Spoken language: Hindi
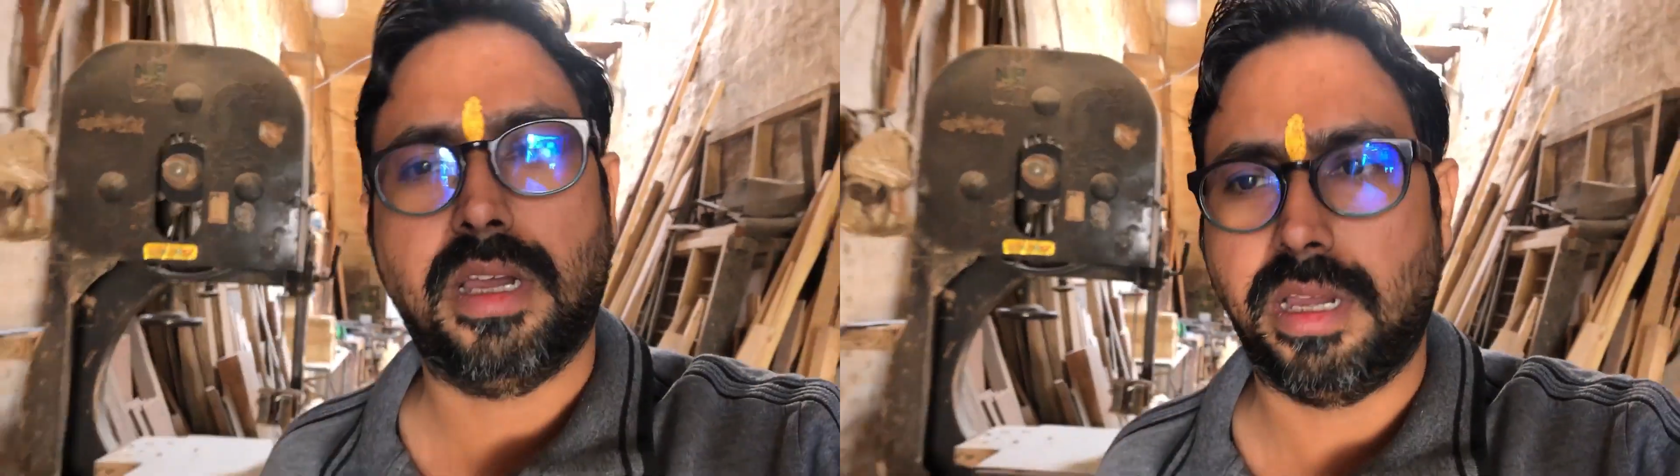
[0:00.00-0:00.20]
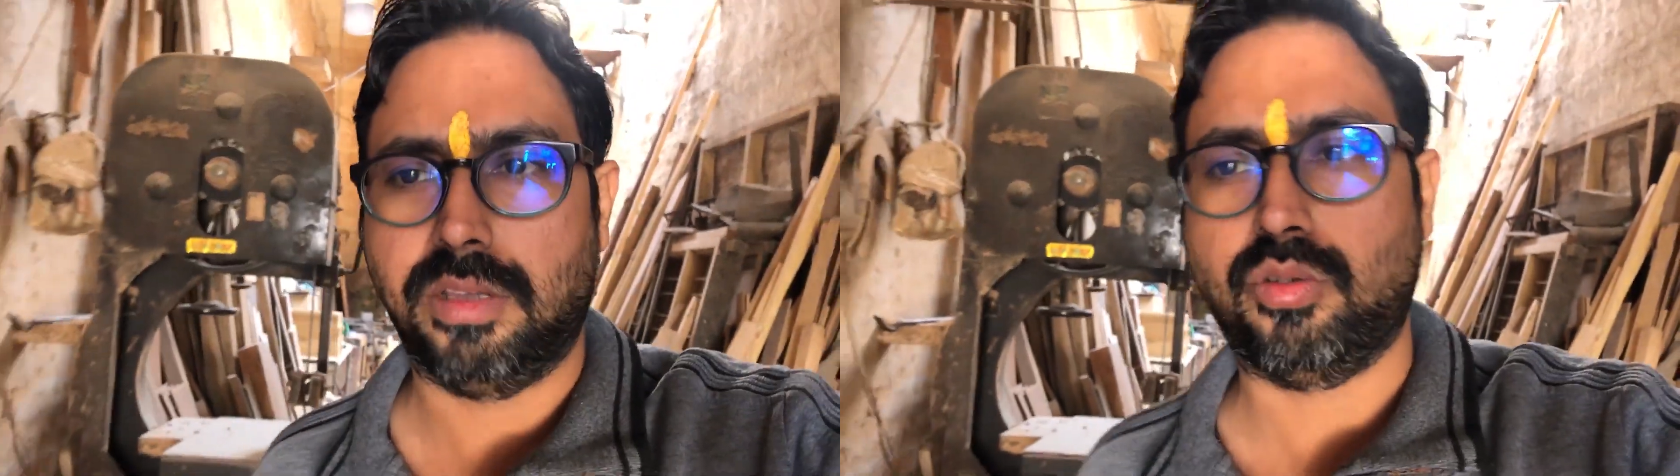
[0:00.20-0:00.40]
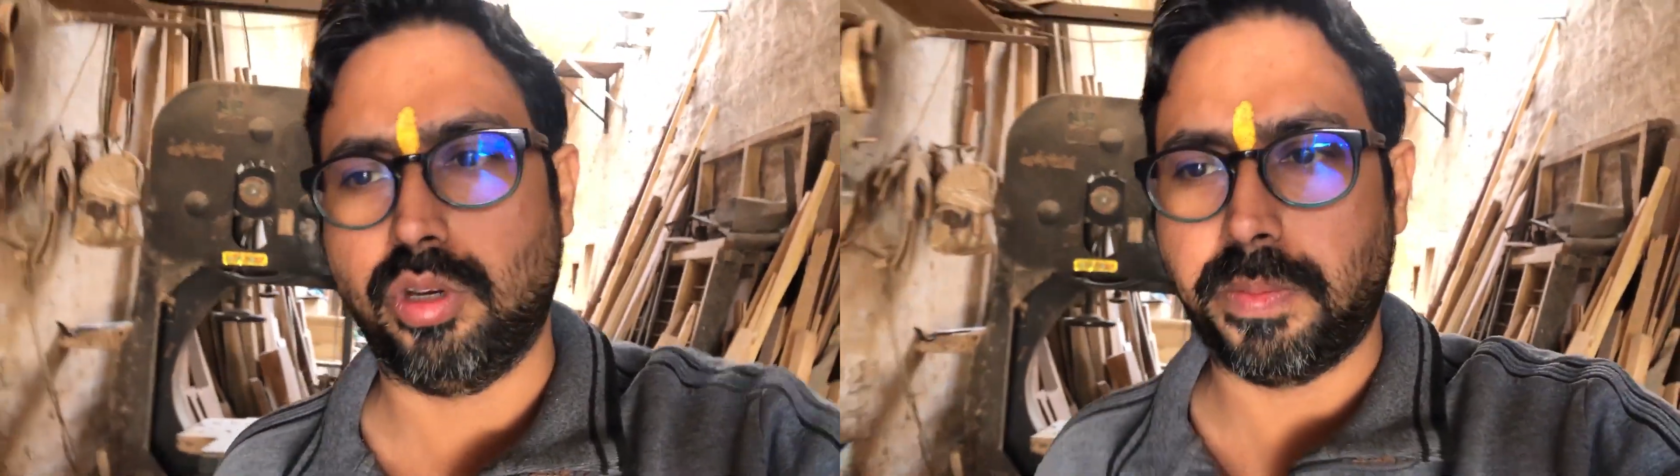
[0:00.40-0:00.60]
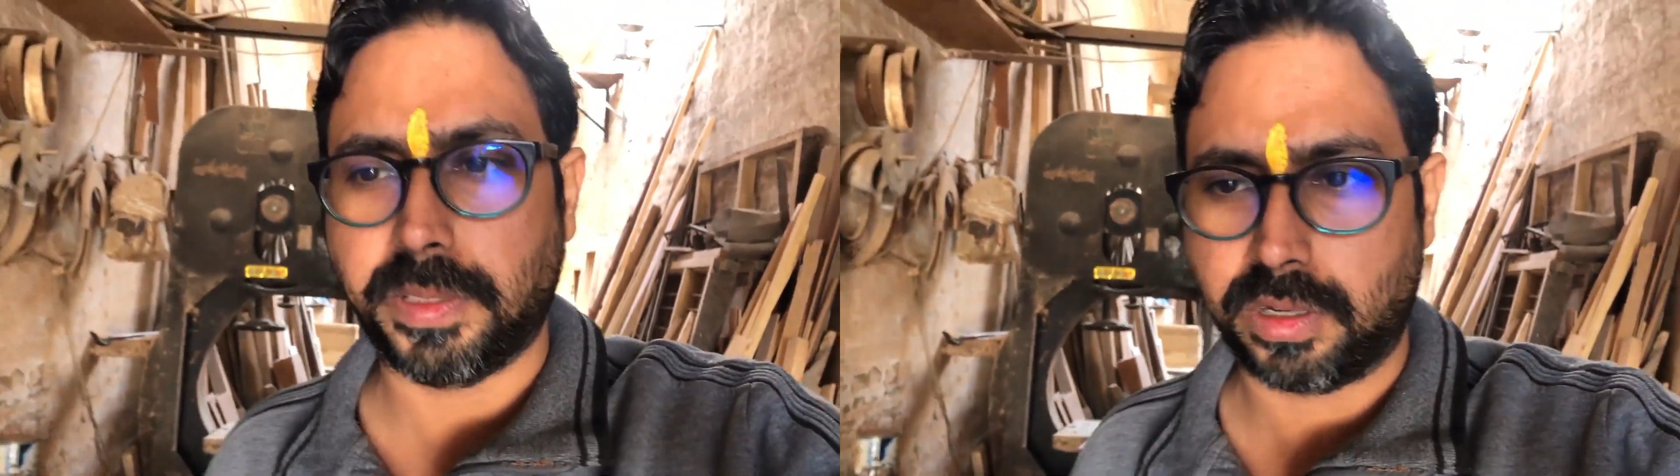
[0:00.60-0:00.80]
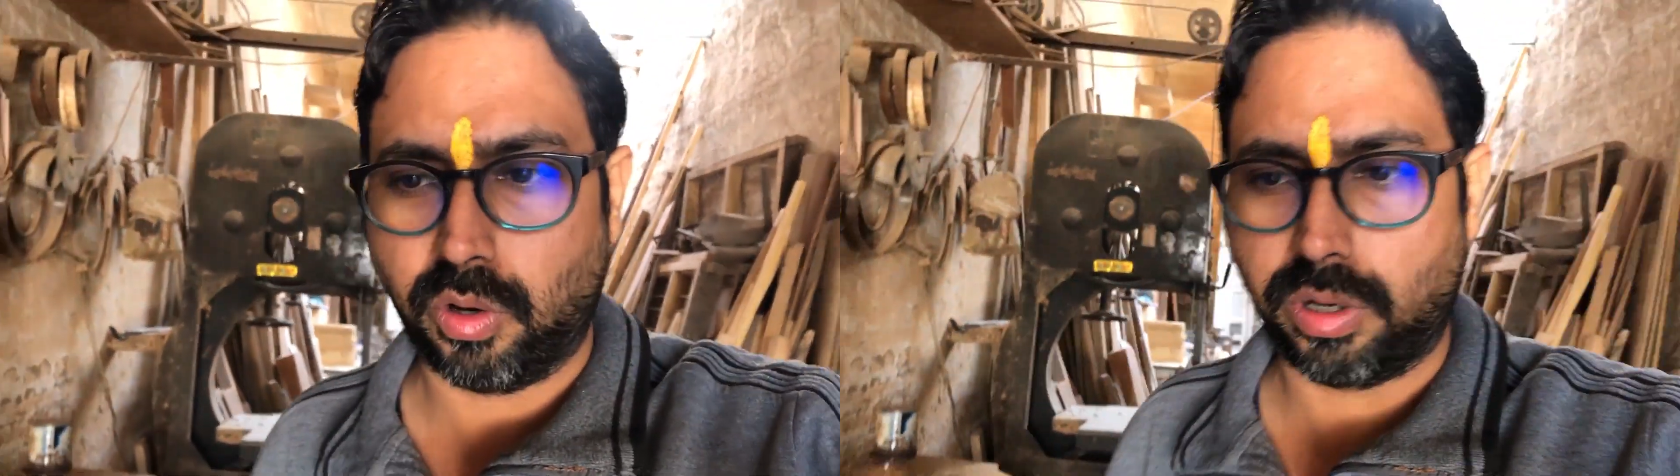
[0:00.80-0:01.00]
हाँ
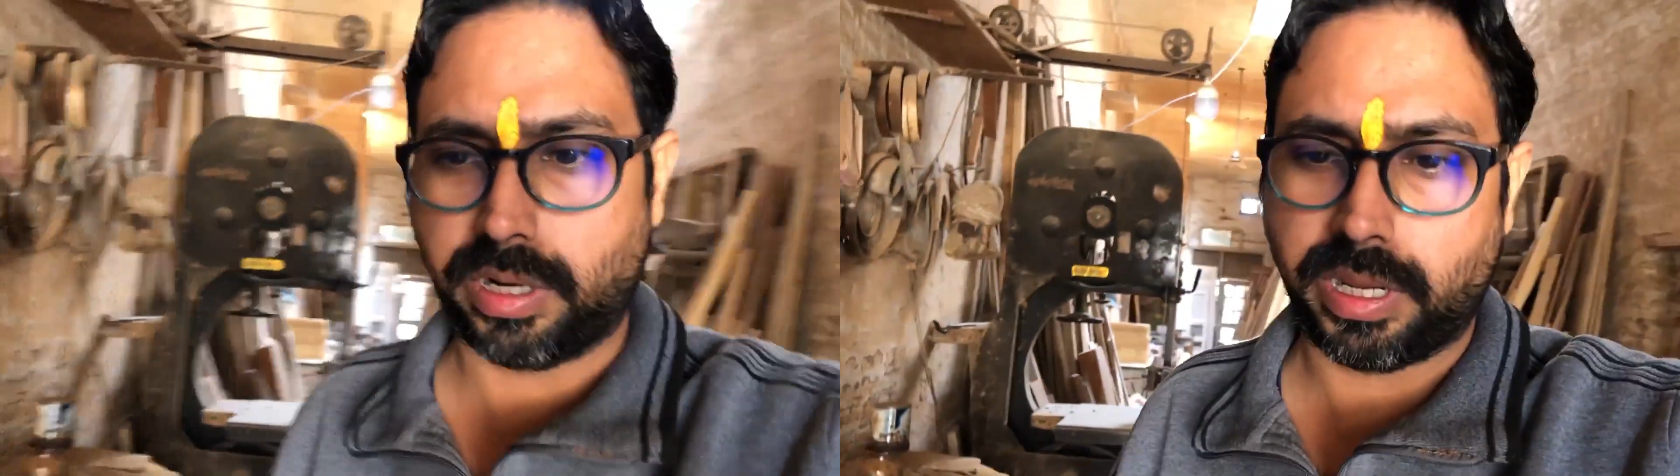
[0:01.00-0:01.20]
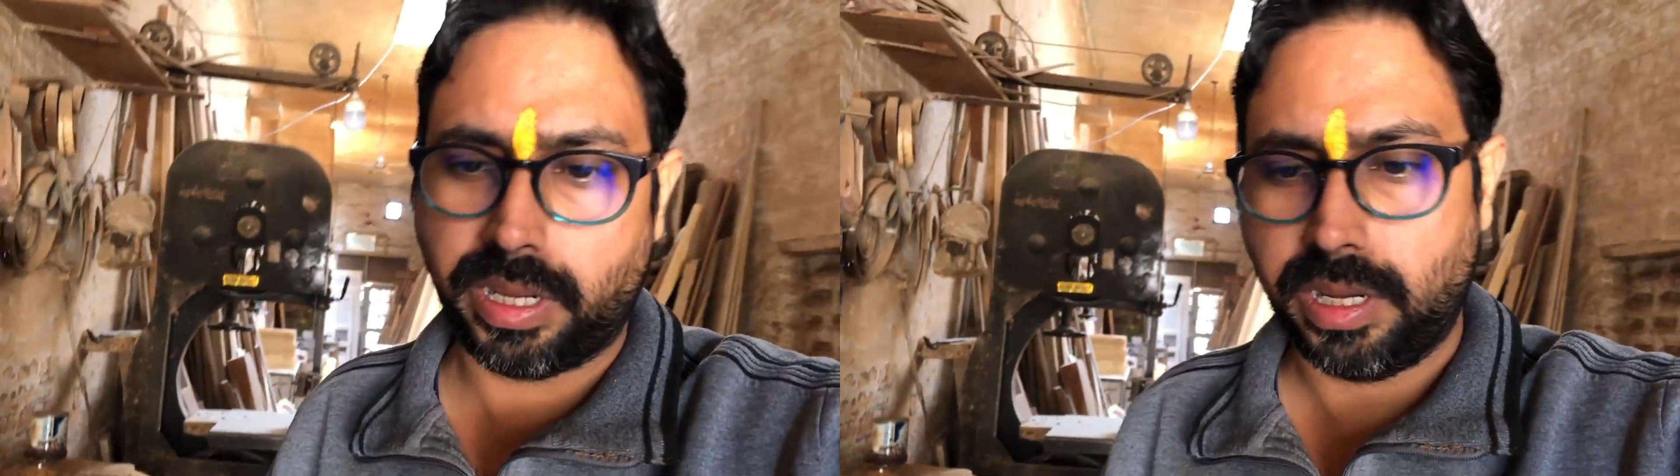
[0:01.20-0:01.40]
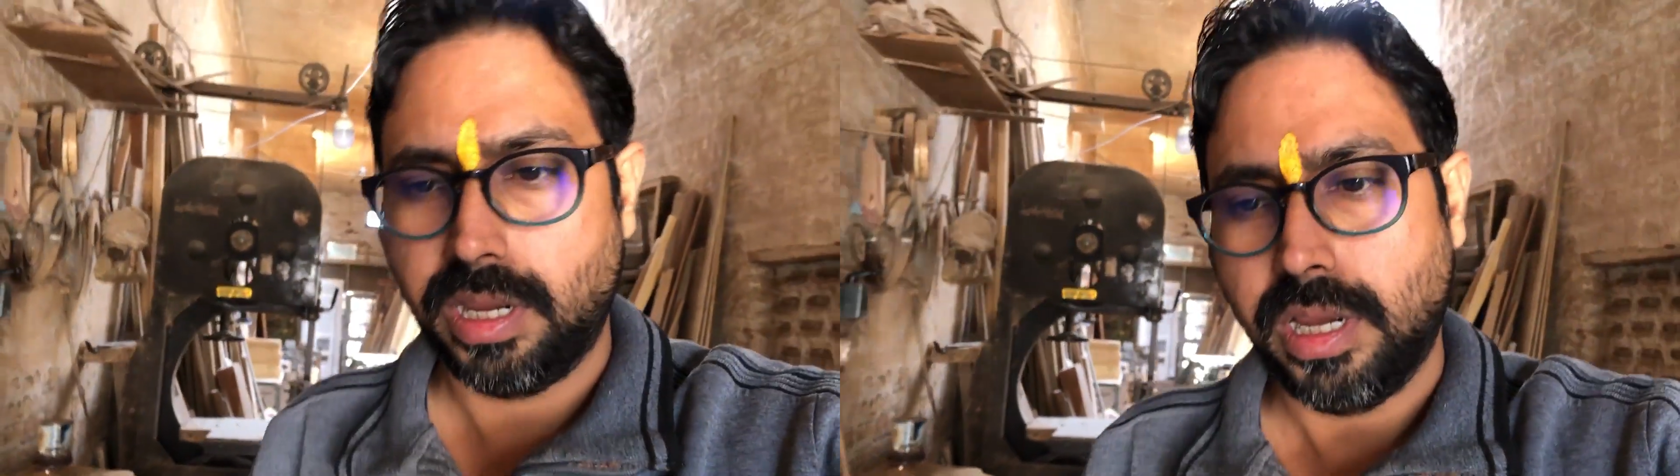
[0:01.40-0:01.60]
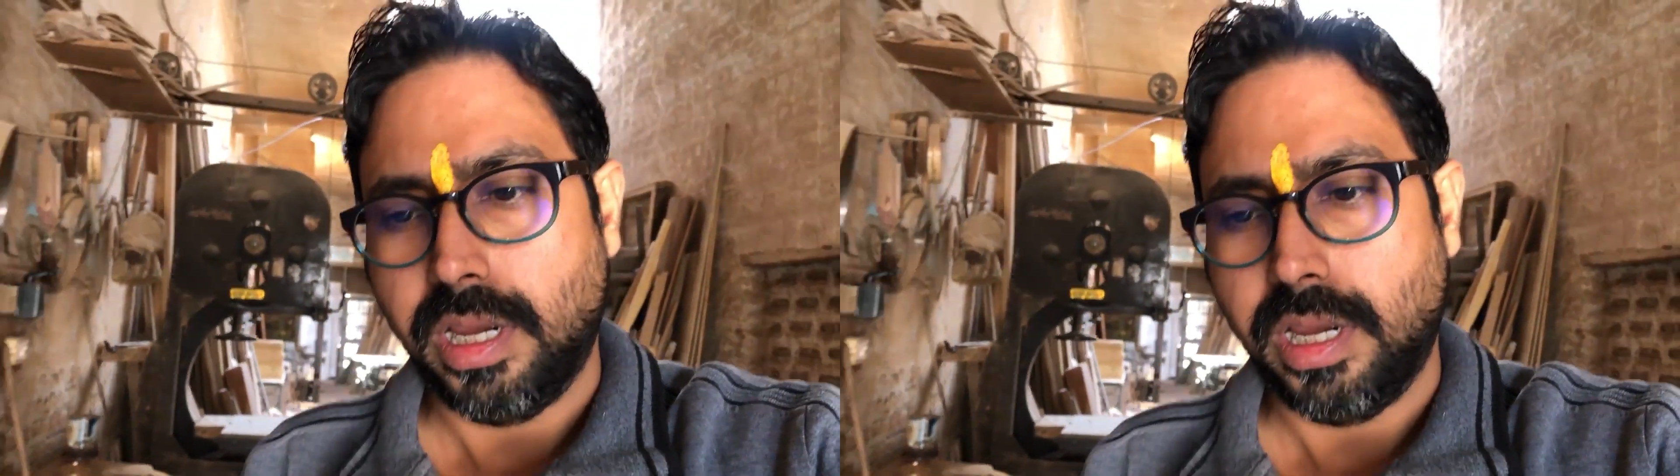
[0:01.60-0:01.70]
सोनीपत का ऑर्डर है